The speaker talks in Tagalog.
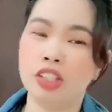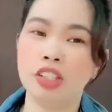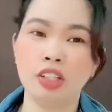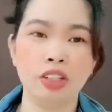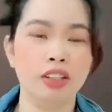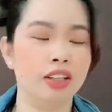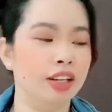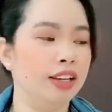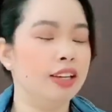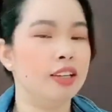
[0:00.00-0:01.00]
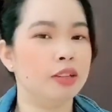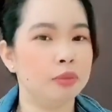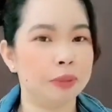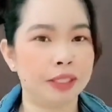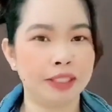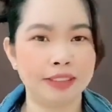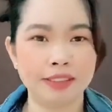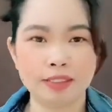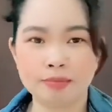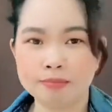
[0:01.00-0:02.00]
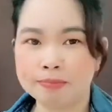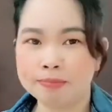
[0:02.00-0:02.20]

ko. Yung mga ganun.